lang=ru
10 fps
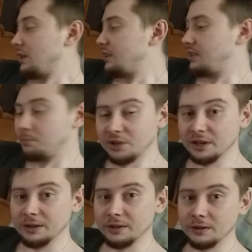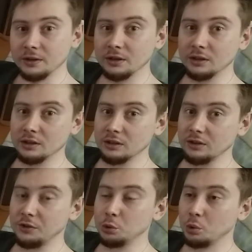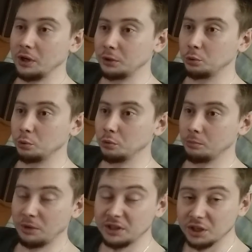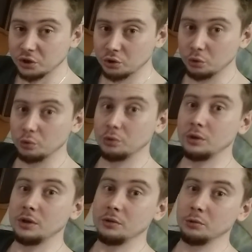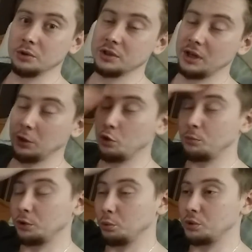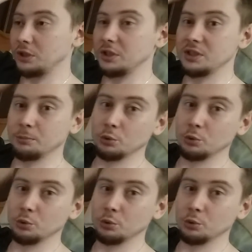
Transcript: себе а, видеокарту поддержанную, вот, сэкономил, ну и, соответственно,